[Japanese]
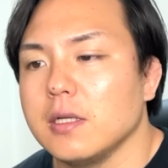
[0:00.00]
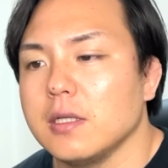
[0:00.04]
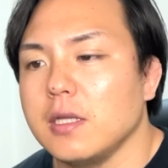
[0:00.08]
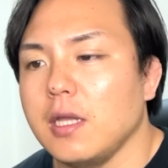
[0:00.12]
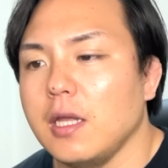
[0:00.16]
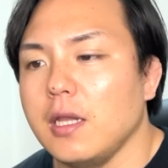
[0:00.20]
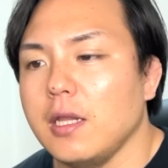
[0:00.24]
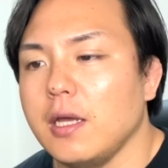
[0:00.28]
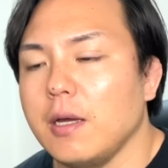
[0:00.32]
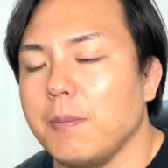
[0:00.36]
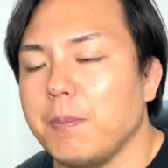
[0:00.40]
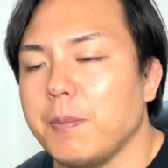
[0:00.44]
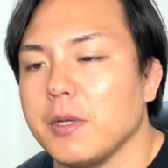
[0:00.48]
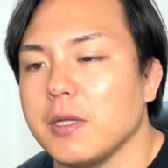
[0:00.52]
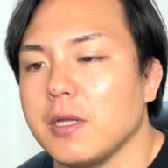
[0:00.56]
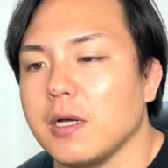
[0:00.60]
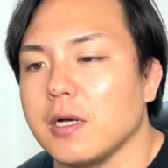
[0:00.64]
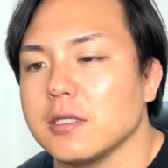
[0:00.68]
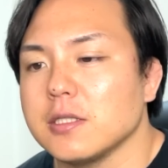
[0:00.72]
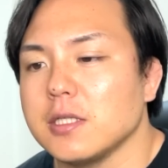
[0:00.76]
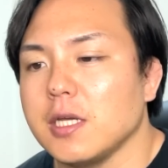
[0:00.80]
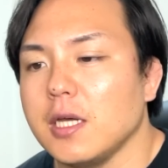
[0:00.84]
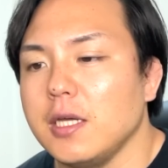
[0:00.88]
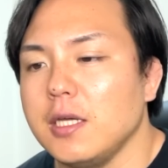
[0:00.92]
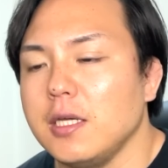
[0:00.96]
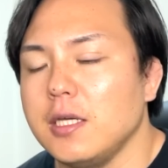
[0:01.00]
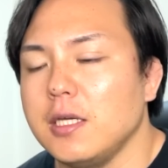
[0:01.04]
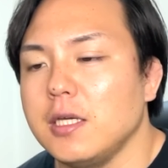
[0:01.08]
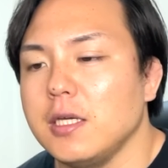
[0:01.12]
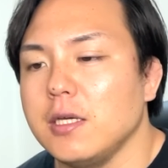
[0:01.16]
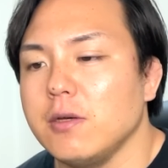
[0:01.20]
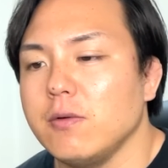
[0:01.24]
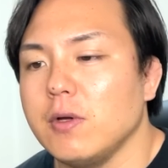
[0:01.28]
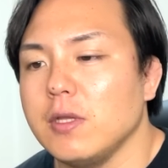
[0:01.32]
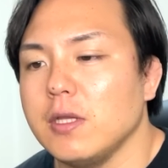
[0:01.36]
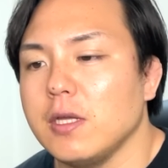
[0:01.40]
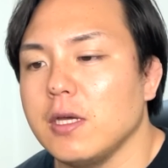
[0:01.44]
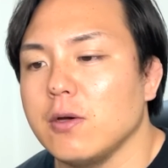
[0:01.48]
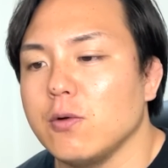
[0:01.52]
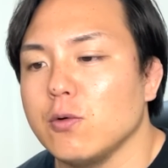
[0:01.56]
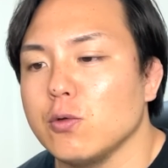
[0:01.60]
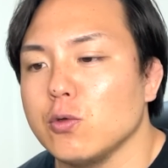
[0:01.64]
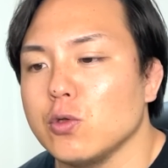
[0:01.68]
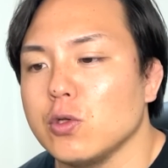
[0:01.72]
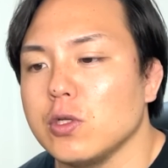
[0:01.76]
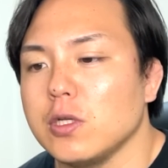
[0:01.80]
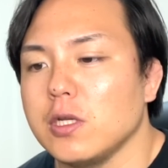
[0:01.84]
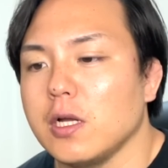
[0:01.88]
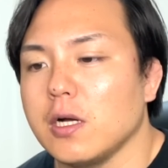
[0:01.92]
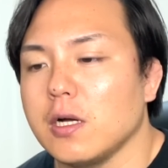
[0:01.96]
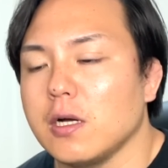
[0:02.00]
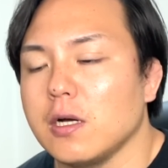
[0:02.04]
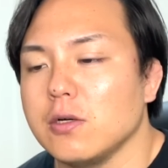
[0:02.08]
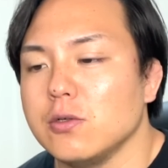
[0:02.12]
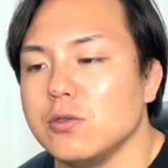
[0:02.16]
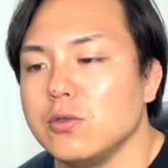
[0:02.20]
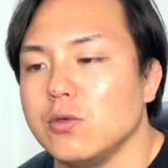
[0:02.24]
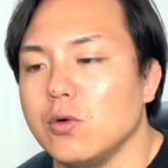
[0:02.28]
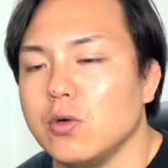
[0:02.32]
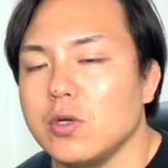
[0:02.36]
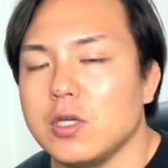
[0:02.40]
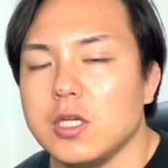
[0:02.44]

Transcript: ただやっぱなんか最近はね本当になんか動